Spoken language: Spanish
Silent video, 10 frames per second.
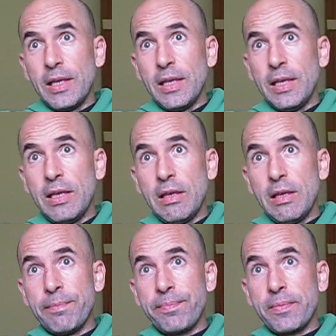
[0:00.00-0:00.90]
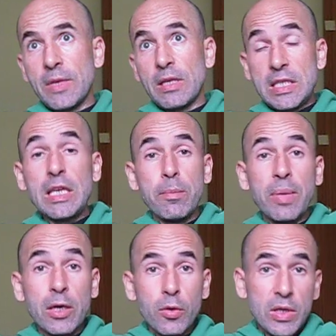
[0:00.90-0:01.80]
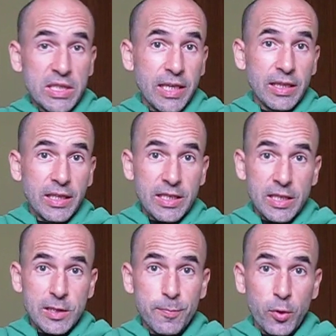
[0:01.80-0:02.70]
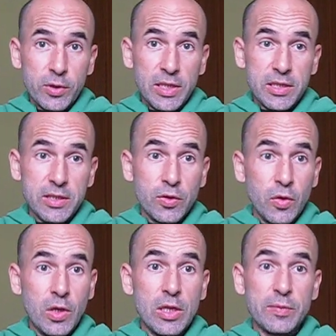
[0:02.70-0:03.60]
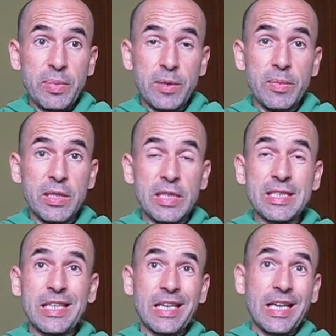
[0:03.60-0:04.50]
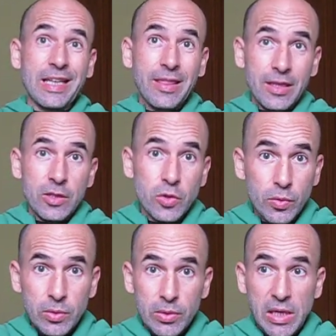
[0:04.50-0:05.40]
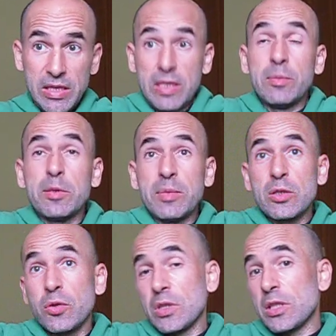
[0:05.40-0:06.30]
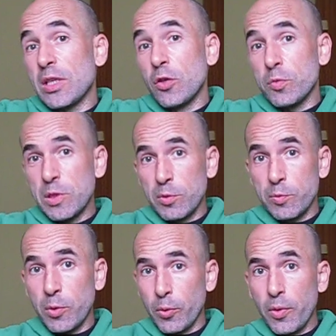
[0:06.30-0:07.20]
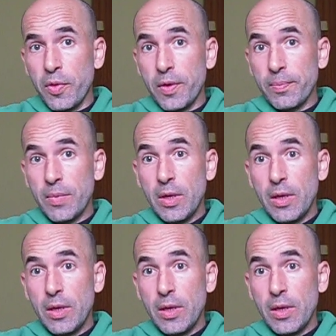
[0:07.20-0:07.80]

y mm, sin embargo a esa gente que explotas no les permites tener acceso a esas mismas cosas que ellos mismos producen,